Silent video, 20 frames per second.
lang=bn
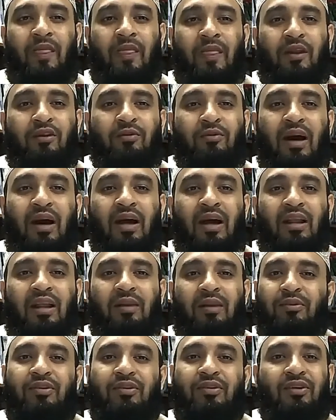এরকম হালাল
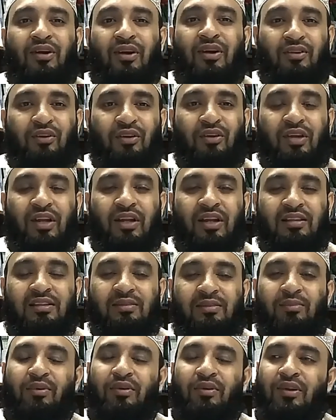পদ্ধতি করার দরকার নেই
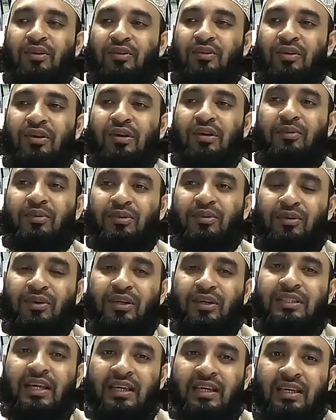যে বললে তো গিবত
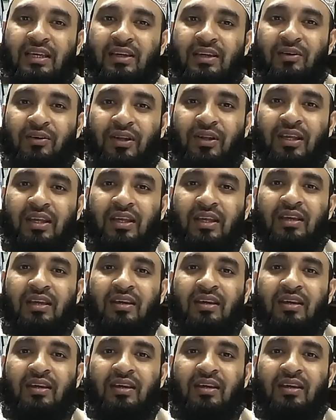হয়ে যায় কি করি